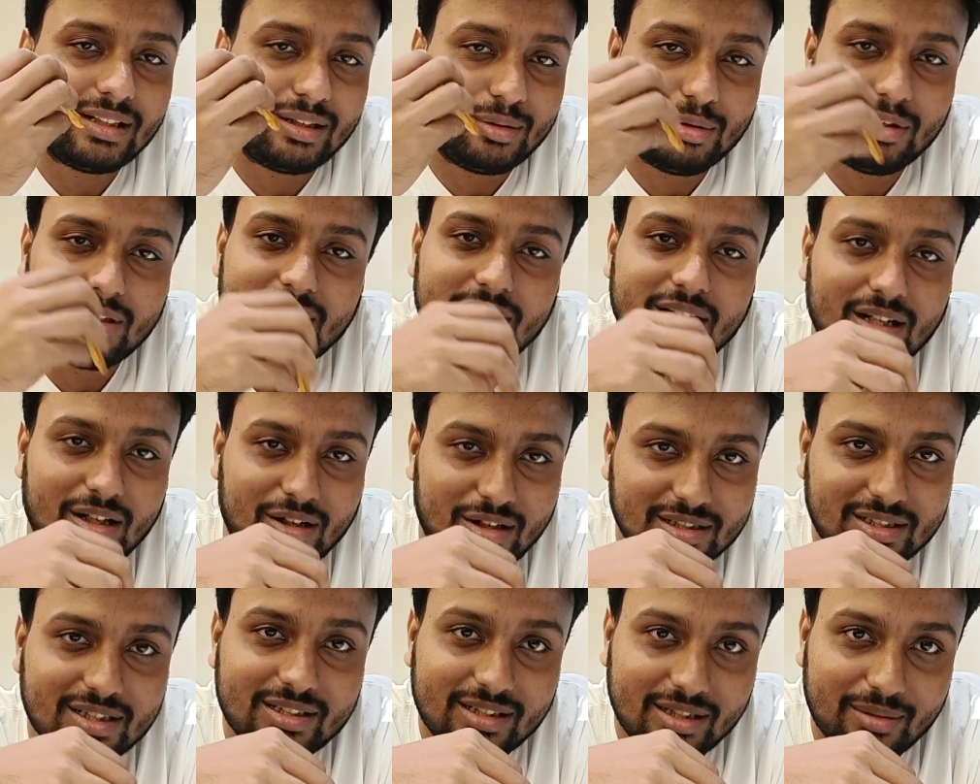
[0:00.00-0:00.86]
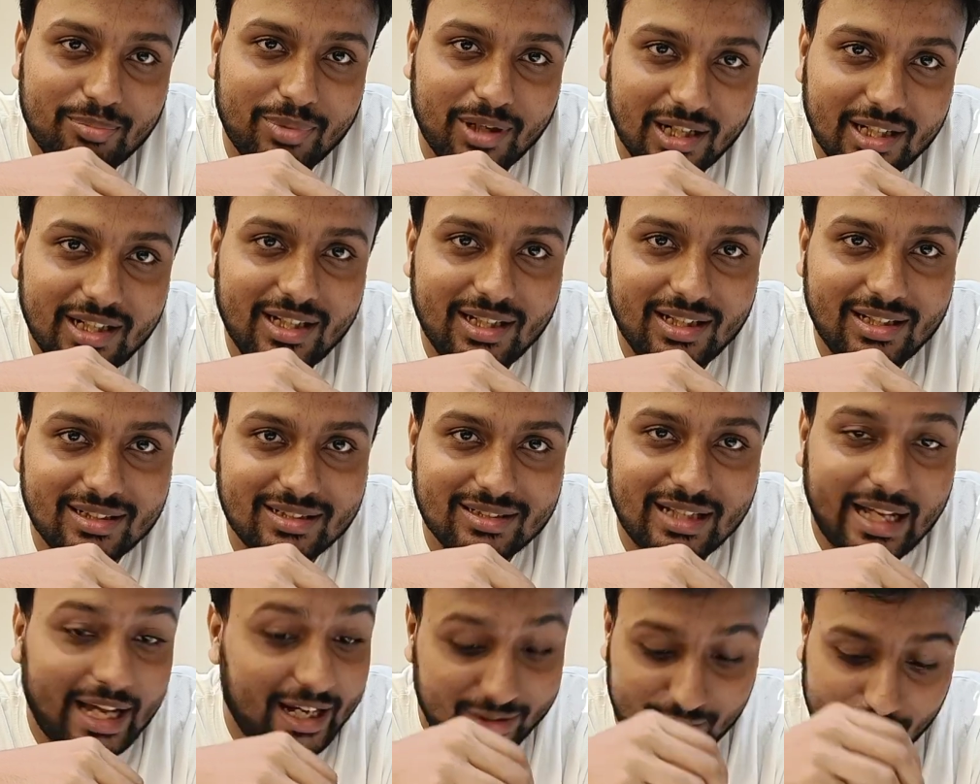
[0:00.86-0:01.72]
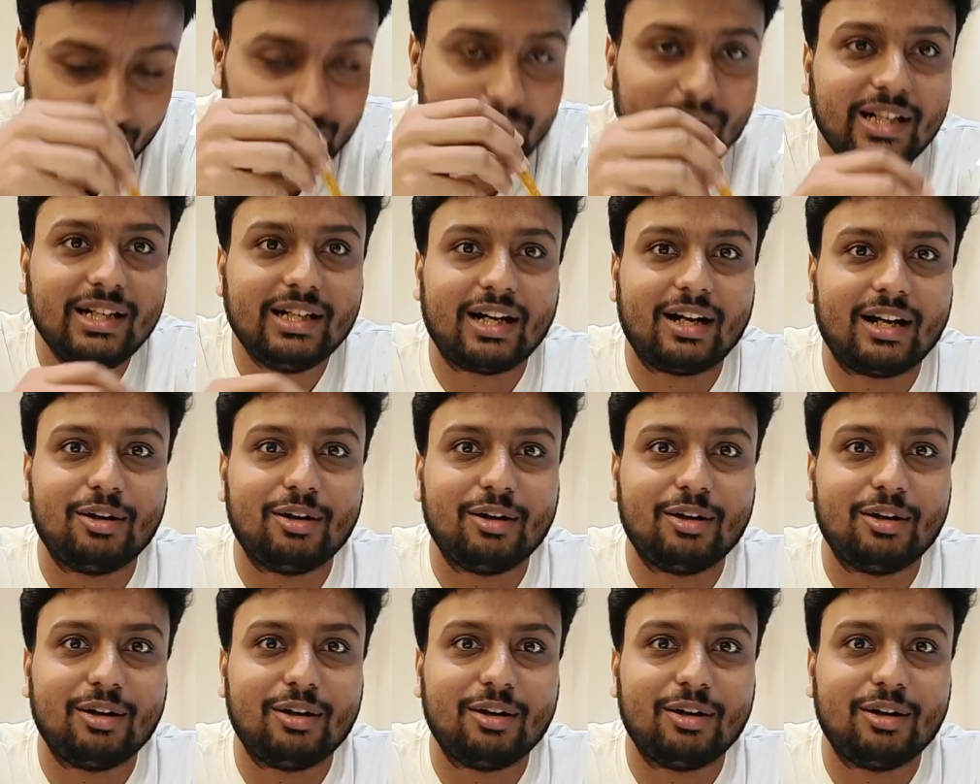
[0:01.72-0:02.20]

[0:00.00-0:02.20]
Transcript: তাহলে কি খাওয়া ছাড়তে পারি একদম পারি